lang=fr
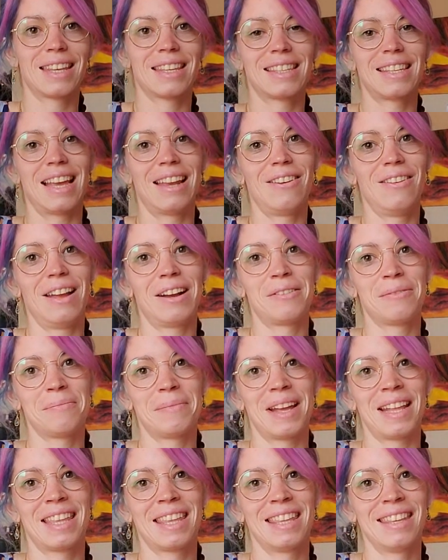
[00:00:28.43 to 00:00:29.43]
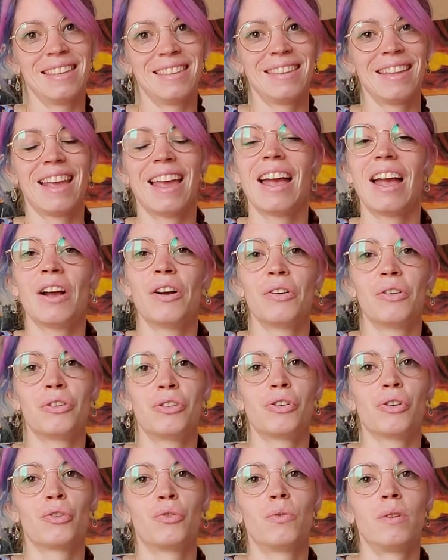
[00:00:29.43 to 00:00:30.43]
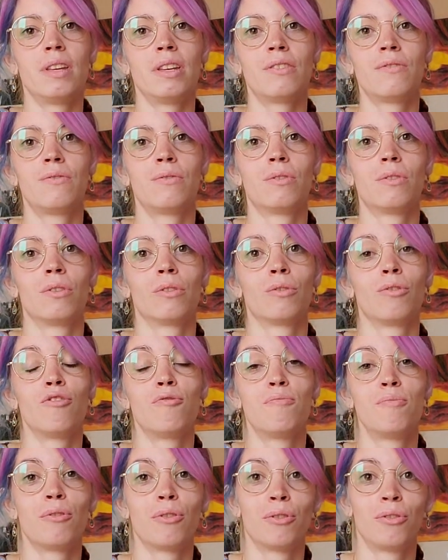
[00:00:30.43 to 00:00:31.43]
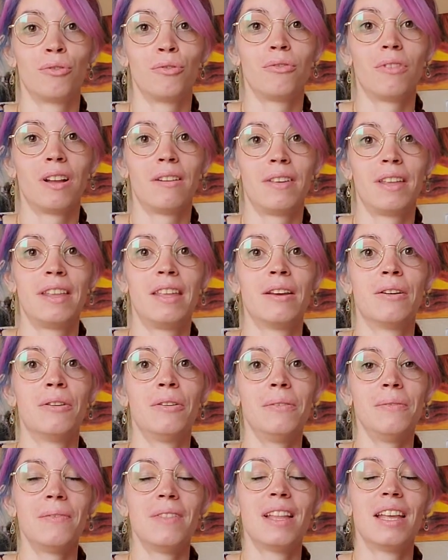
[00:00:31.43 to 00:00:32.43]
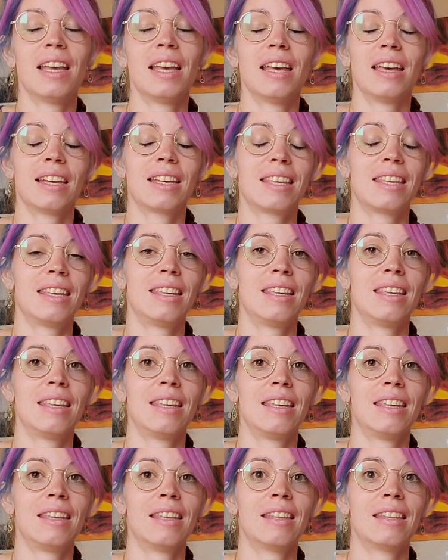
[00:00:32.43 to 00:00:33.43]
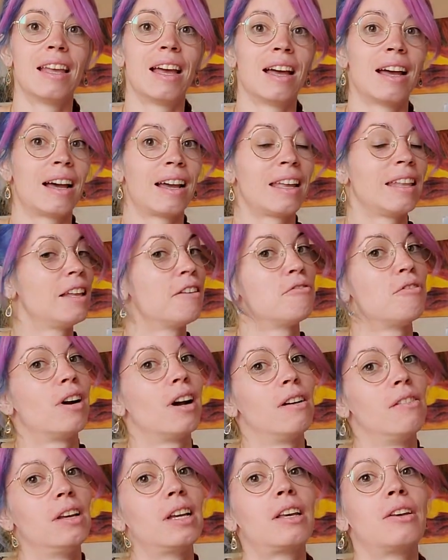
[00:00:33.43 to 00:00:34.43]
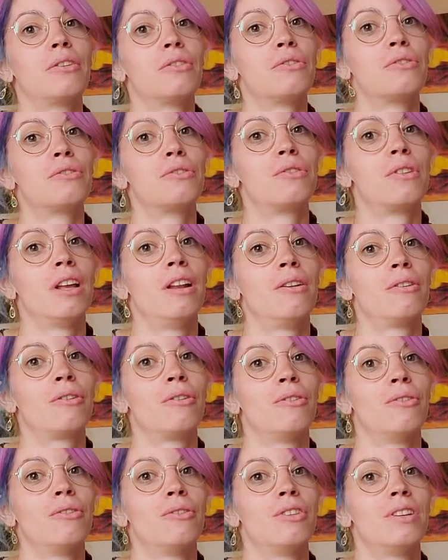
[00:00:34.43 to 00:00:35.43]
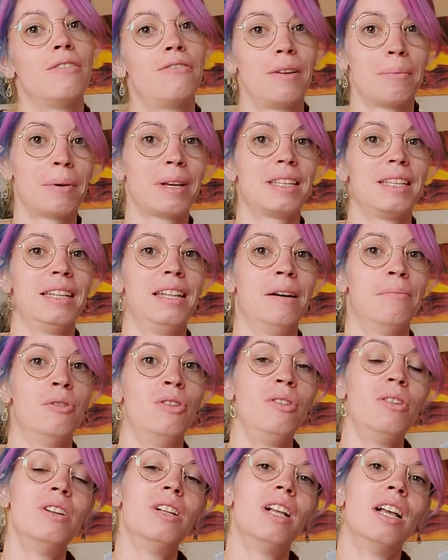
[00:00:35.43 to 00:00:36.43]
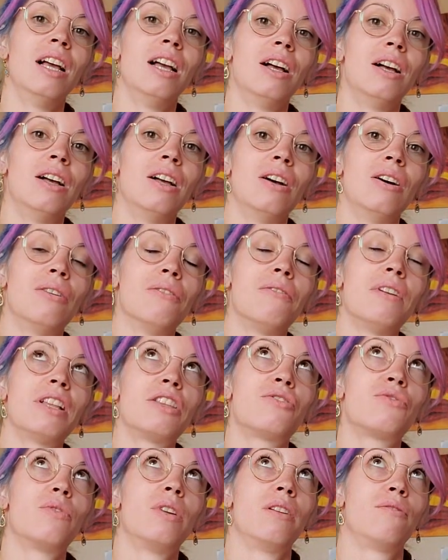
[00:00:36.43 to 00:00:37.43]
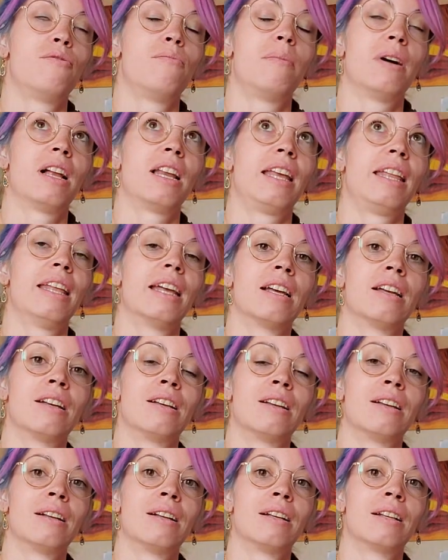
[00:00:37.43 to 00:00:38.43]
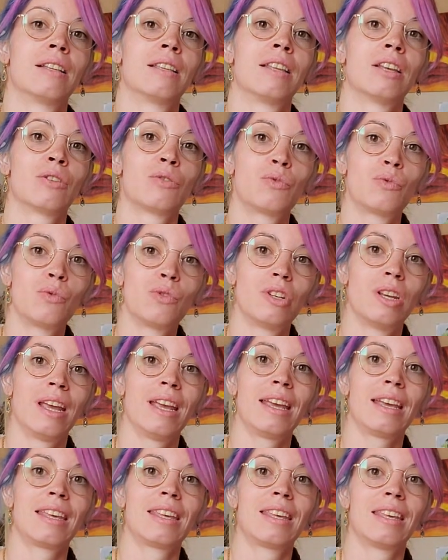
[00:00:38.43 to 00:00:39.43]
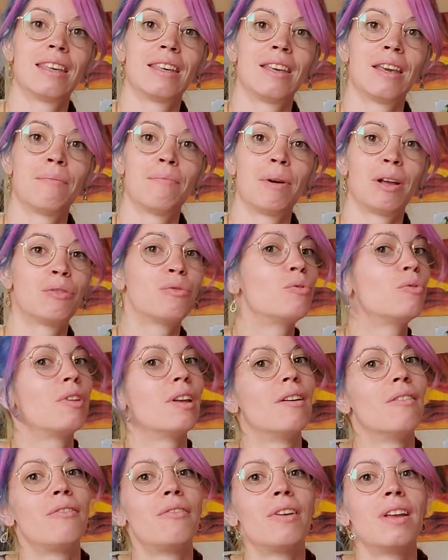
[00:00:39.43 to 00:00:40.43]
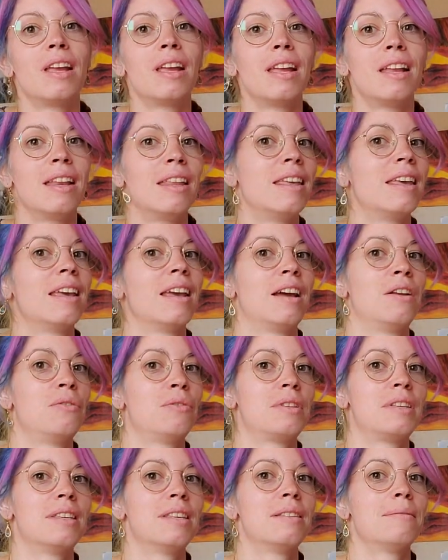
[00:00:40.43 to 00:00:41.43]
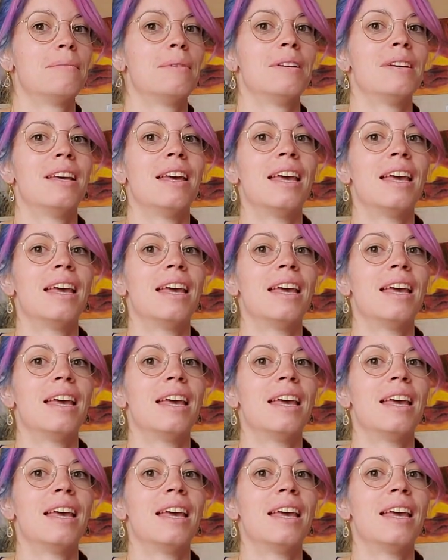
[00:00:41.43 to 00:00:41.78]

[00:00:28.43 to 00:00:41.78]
Salut la compagnie Aujourd'hui, je vous retrouve pour une nouvelle vidéo qui n'a rien à voir avec euh, celle que j'ai fait précédemment. En fait, je voulais vous parler d'un sujet qui n'est pas tout à fait lié à l'autisme,